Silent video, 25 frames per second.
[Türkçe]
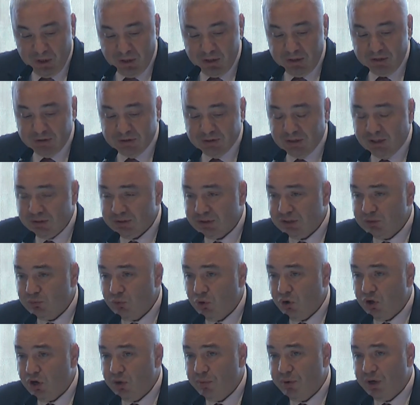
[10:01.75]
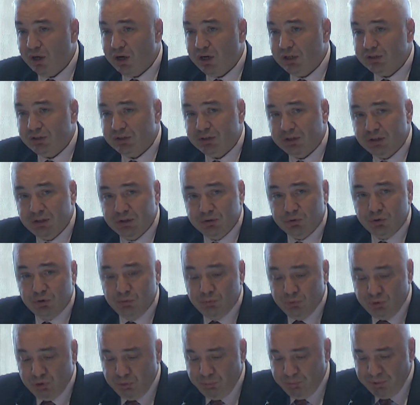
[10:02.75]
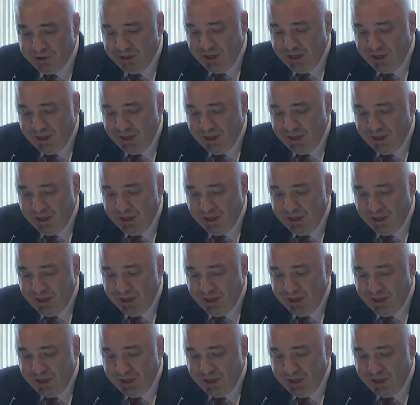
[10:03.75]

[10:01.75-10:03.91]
İnsansız muharebe araçları günümüzün bir